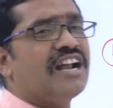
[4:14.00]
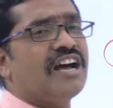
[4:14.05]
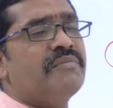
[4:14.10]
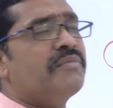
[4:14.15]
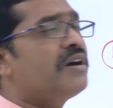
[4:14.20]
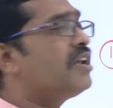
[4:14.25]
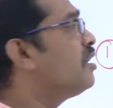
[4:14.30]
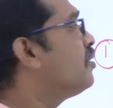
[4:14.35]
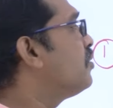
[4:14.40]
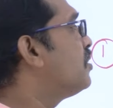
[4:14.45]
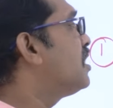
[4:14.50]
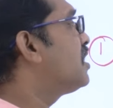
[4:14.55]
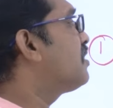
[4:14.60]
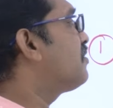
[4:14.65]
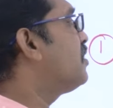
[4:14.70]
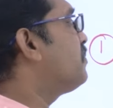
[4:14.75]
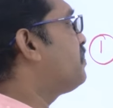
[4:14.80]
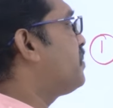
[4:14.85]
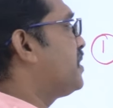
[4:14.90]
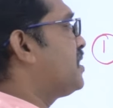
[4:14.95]
గ్రామాల్లో
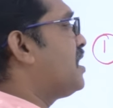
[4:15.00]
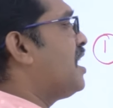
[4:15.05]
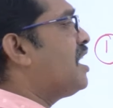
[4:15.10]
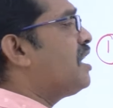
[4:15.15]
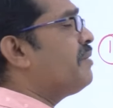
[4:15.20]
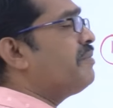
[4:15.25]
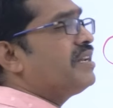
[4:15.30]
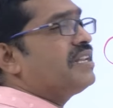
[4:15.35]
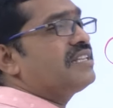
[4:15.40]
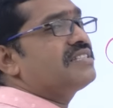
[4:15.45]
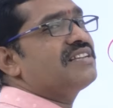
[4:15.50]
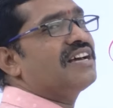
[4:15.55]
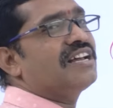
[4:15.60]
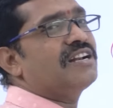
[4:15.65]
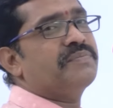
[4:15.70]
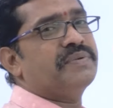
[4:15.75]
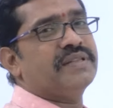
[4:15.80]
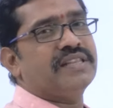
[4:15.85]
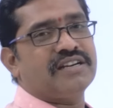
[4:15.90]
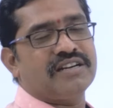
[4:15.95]
ఉన్నటువంటి ప్రధానమైన
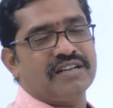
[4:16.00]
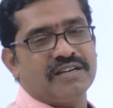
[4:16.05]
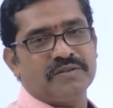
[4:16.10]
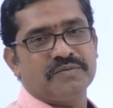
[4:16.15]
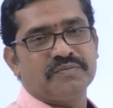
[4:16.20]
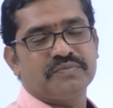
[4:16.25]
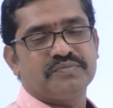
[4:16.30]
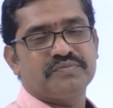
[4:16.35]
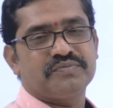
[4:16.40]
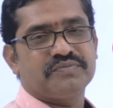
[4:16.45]
జానపద కళలు